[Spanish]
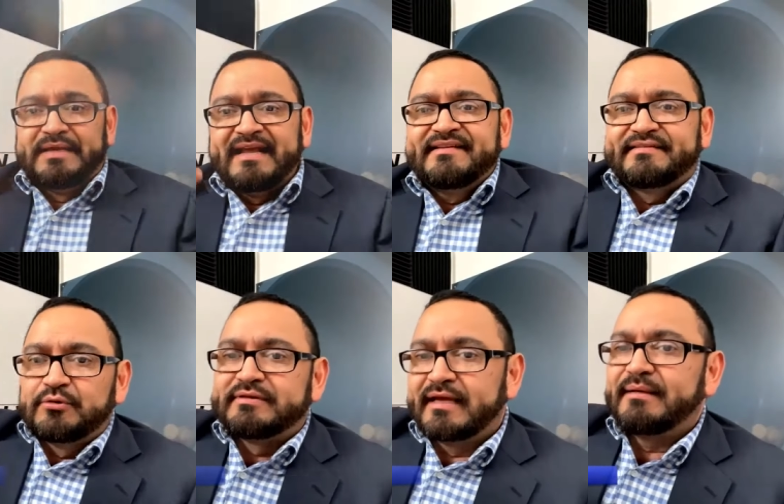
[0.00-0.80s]

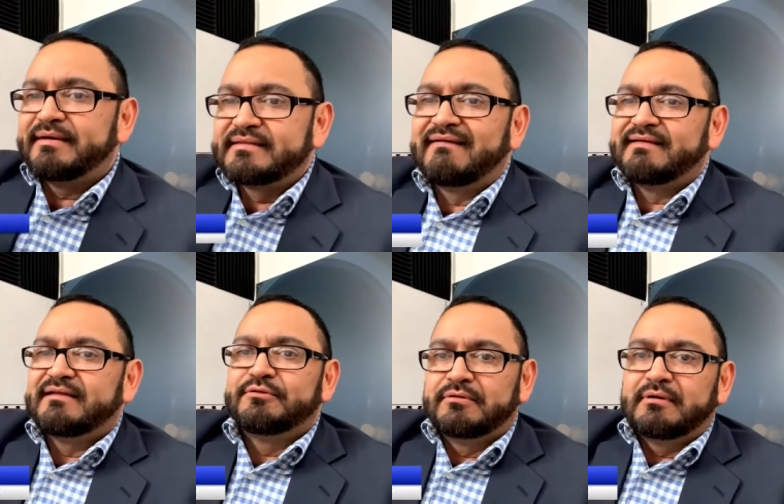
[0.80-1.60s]
Piense usted que me está
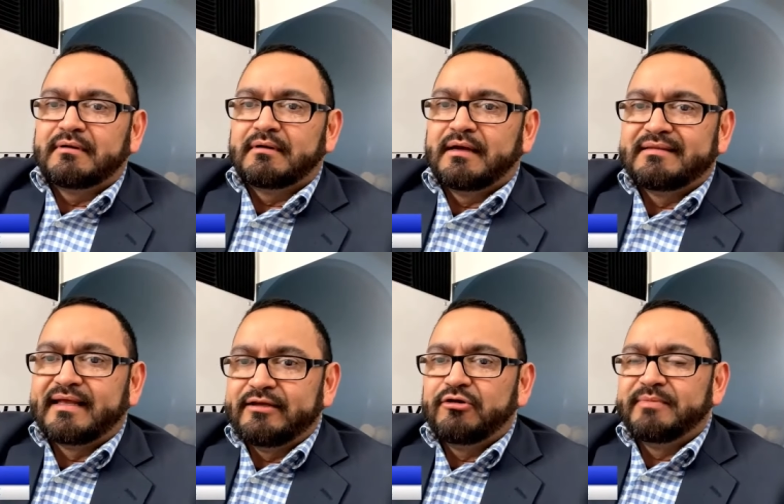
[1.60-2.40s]
viendo en
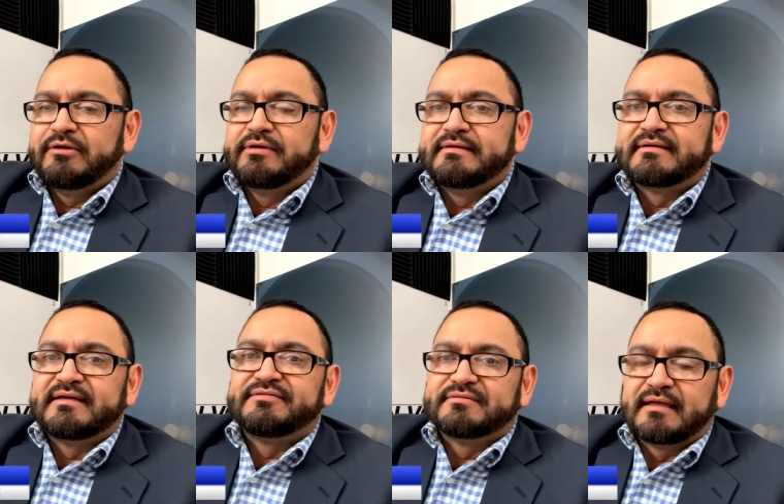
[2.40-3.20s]
Darío Medios
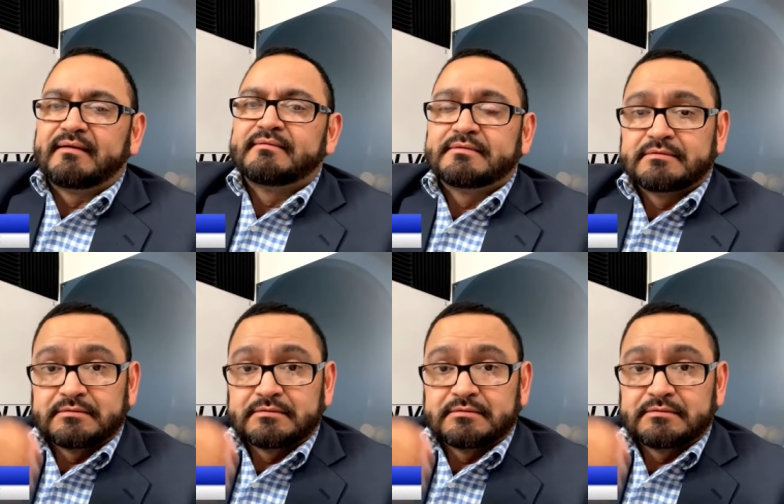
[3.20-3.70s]
internacionales.